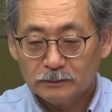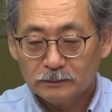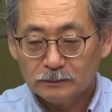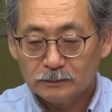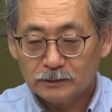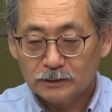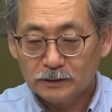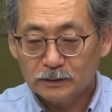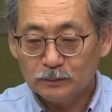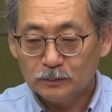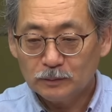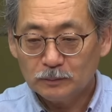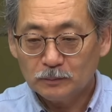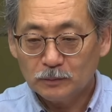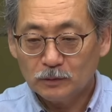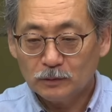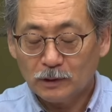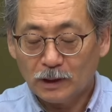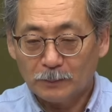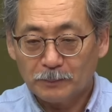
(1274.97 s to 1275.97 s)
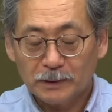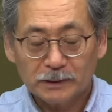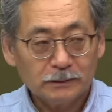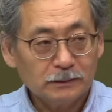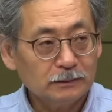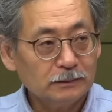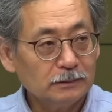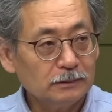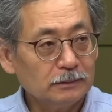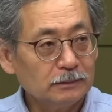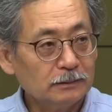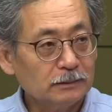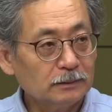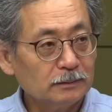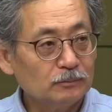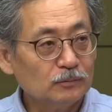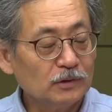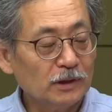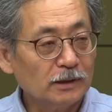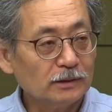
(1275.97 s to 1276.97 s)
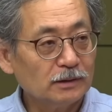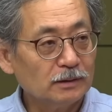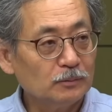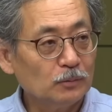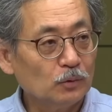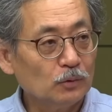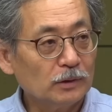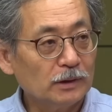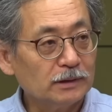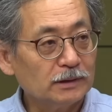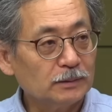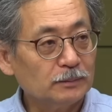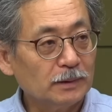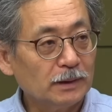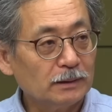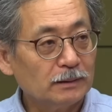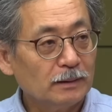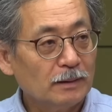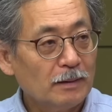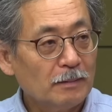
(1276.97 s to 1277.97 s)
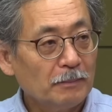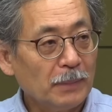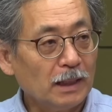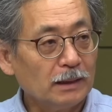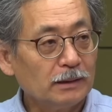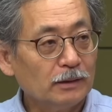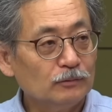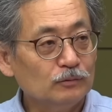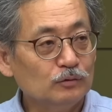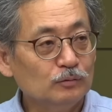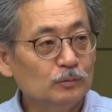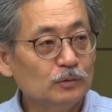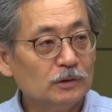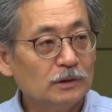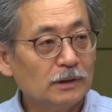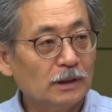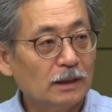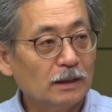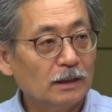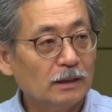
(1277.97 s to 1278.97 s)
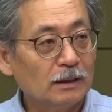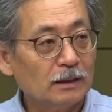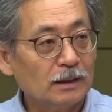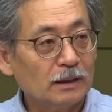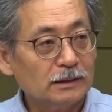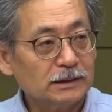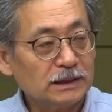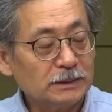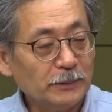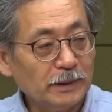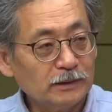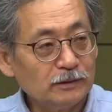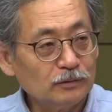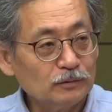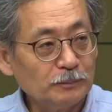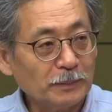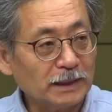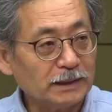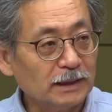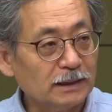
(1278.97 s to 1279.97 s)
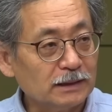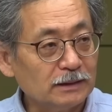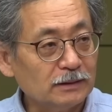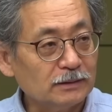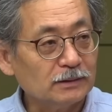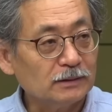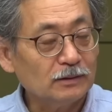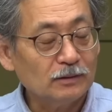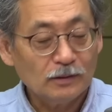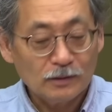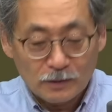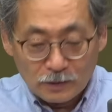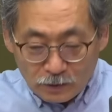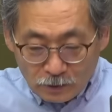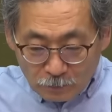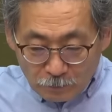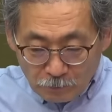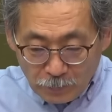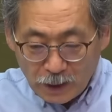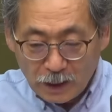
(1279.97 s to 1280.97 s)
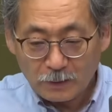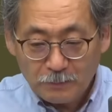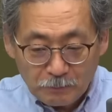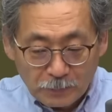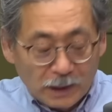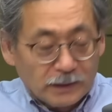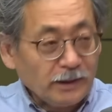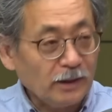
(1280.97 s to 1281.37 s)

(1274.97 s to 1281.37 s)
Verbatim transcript: 지금은 뭐 아파트 문화에서는 모르겠지만 음. 밖에 우물가가 시멘트 바닥이었어요. 네. 팍팍